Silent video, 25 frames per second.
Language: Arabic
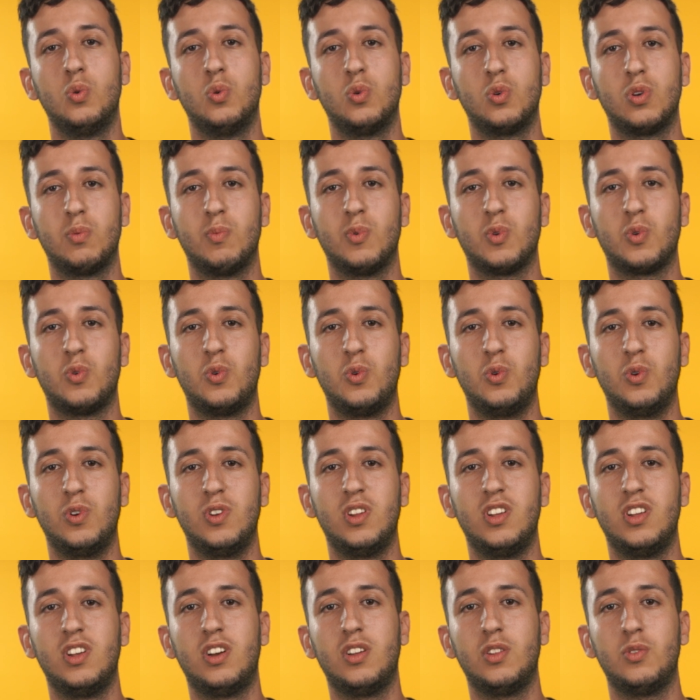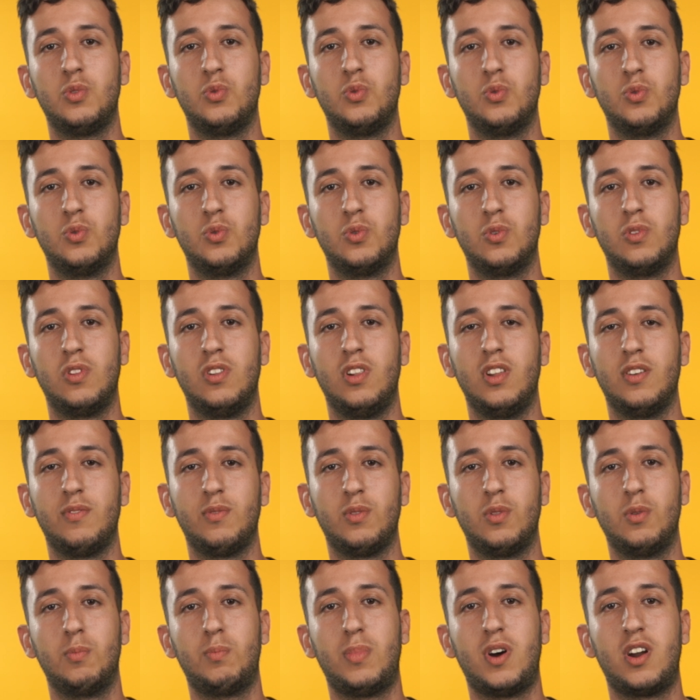وكما نقولوا حنايا تو
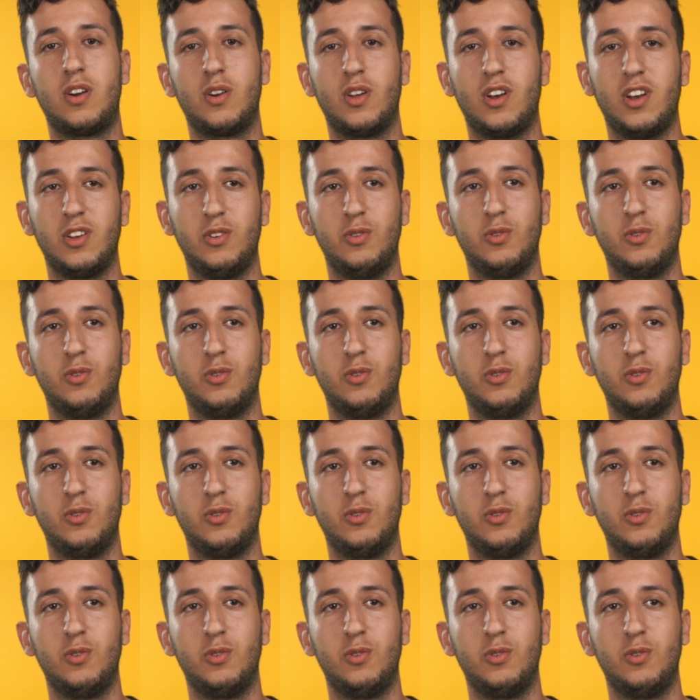ليفت بار